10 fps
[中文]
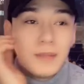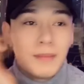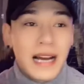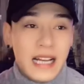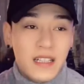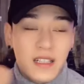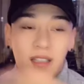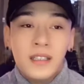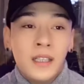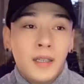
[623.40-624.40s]
妈也是，
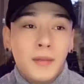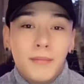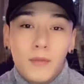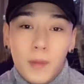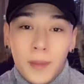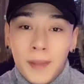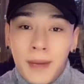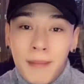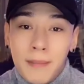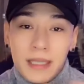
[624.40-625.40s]
我们的
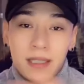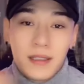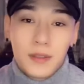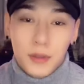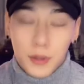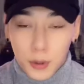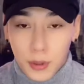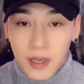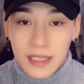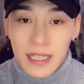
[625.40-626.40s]
妈妈每次就是
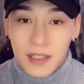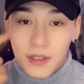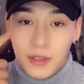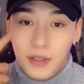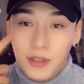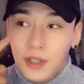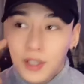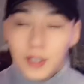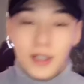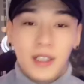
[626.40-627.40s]
回老家的时候。
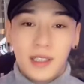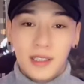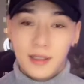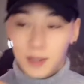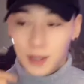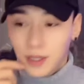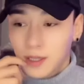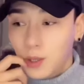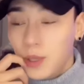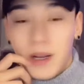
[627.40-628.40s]

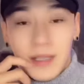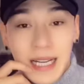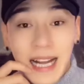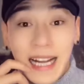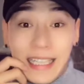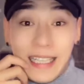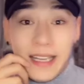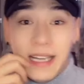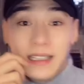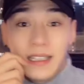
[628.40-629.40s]
回老家，他一
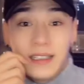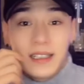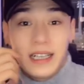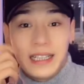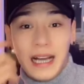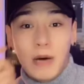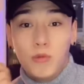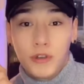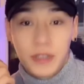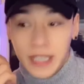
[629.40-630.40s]
天他都可以打
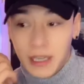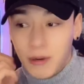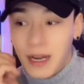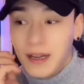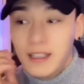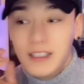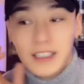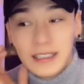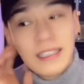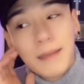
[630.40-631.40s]
五六个电话。
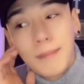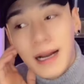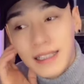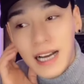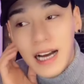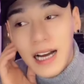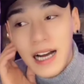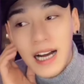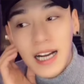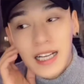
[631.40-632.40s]
你在干嘛
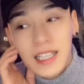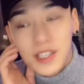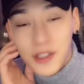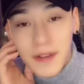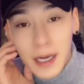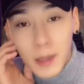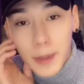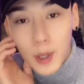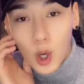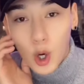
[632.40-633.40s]
呢？吃饭了
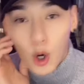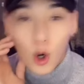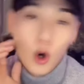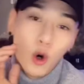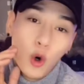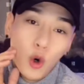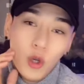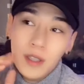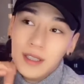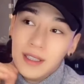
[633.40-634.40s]
没有？
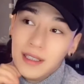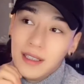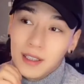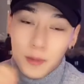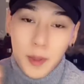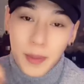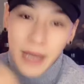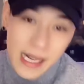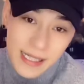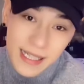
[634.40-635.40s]
有没有不
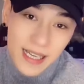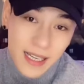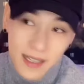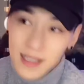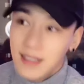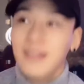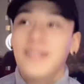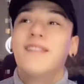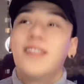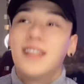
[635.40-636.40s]
开心？
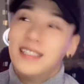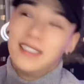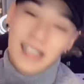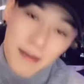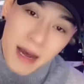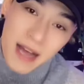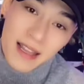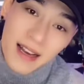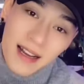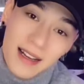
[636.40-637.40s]
你在干嘛
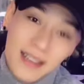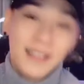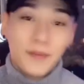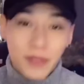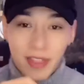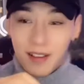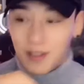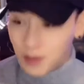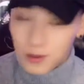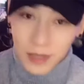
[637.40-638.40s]
呢？
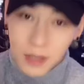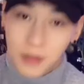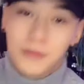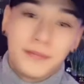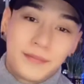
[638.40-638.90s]
就这种。